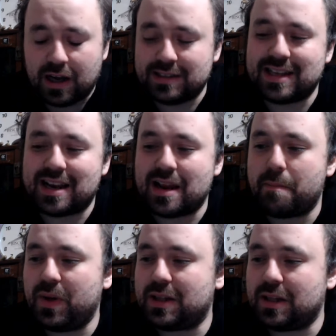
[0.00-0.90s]
E si è
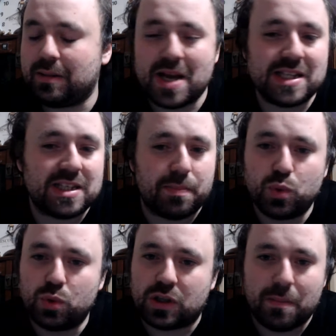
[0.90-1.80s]
riempita di mezze
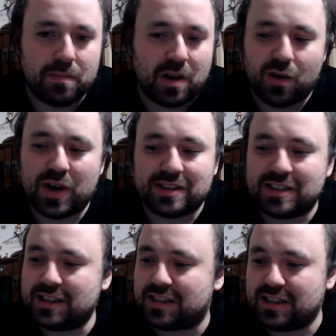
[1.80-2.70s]
punte, tre
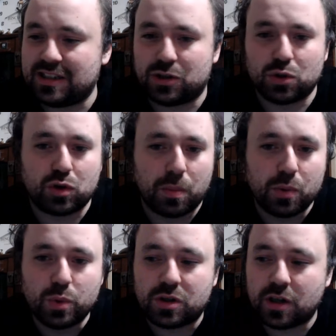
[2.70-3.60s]
artisti
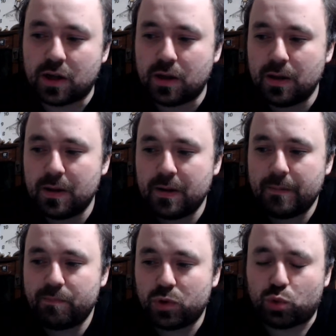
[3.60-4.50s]
sottopunte,
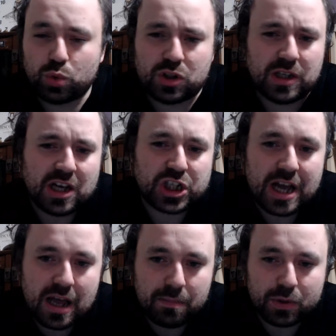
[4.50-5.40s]
tutti
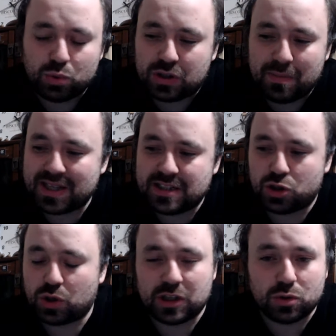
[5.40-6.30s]
acerbi, tutti mezzi
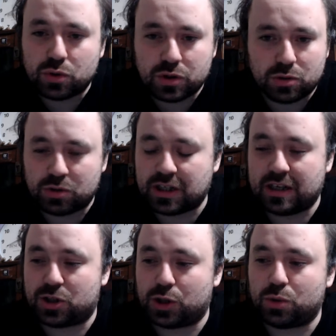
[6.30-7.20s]
giocatori, tutti
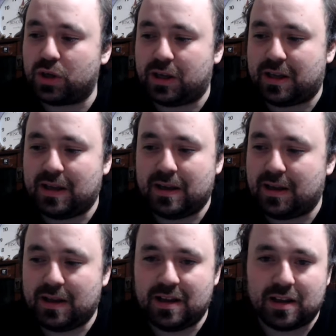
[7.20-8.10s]
calciatori
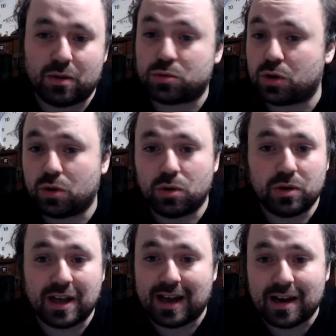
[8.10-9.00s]
che, che non sono
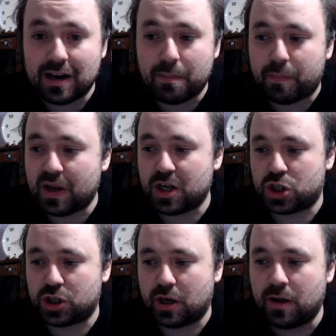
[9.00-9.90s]
né carne né
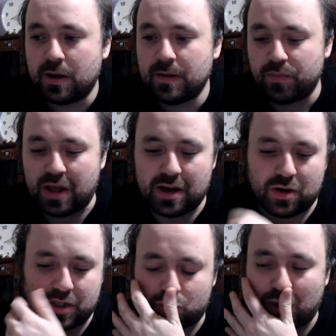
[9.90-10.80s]
pesce, era
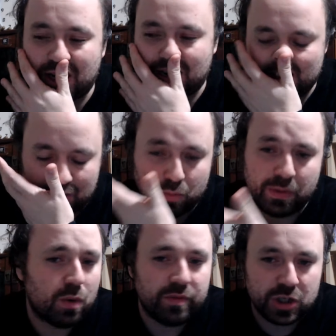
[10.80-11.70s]
una squadra che non mi
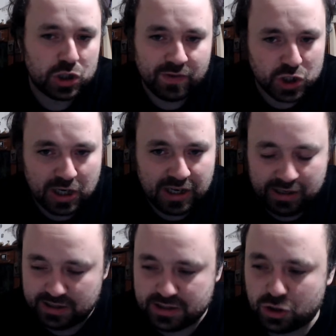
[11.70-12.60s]
convinceva già
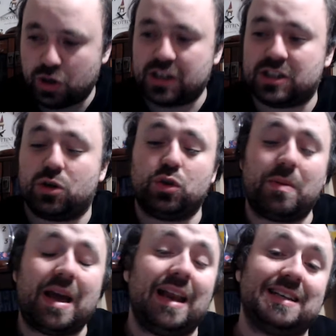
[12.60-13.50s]
all'inizio e secondo
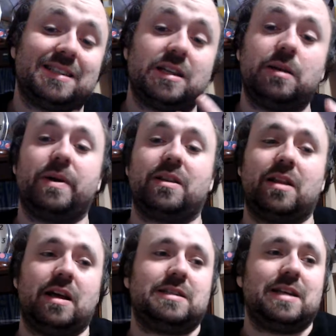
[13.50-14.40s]
me ai nastri di
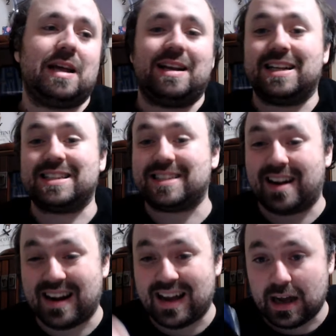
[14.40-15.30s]
partenza era una
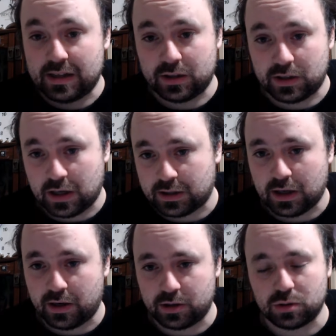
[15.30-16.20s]
stracandidata
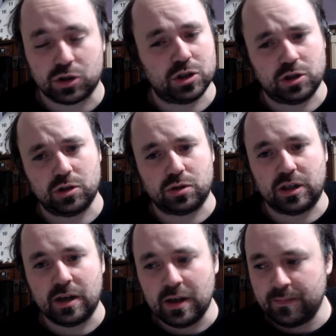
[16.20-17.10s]
alla
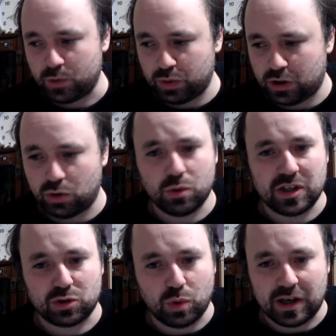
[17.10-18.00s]
retrocessione. Quindi non una
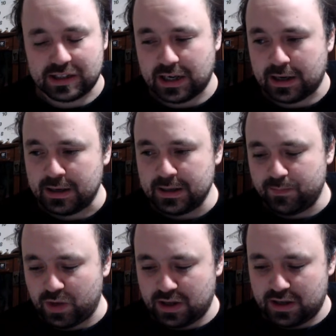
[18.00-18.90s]
squadra
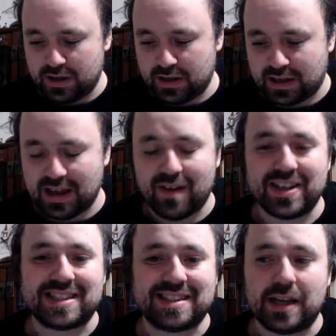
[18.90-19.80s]
eh, che
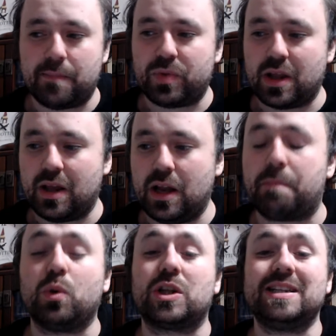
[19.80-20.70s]
avesse il
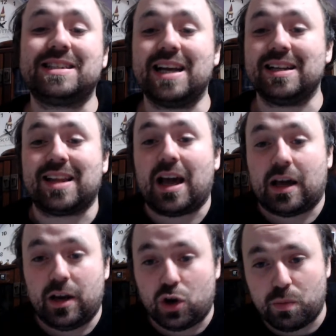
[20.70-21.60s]
potenziale
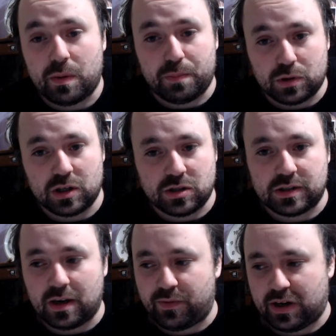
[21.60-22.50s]
tecnico per potersi
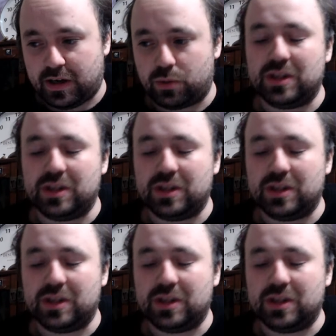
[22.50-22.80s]
salvare.